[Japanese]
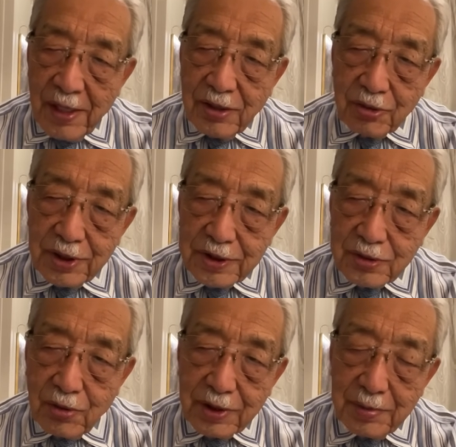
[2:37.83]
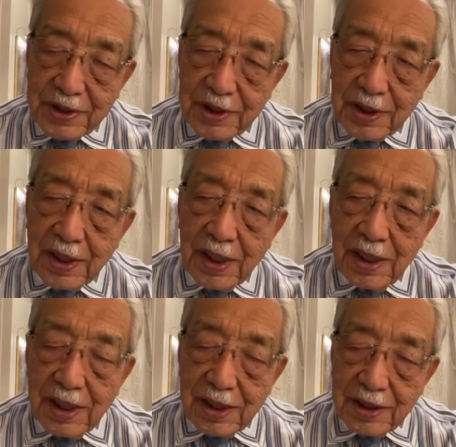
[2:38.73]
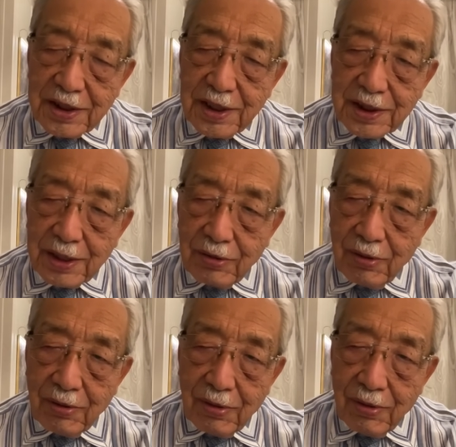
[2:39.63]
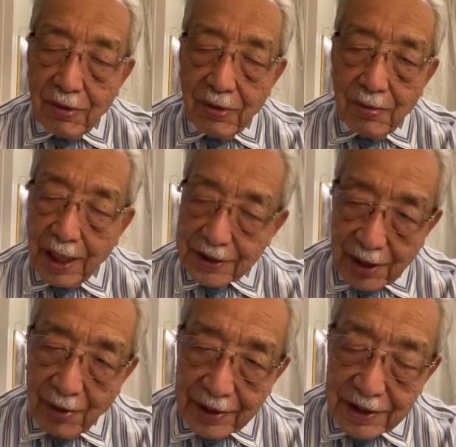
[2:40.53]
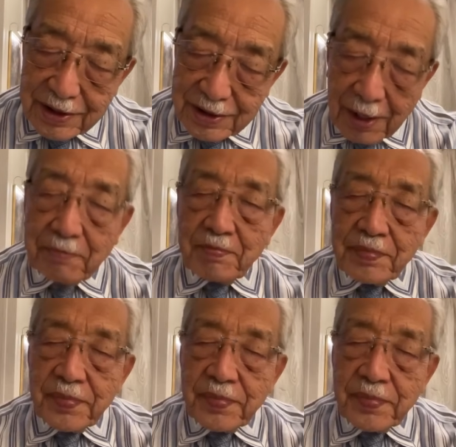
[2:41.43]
より一層厳しい制裁をかけたわけですね。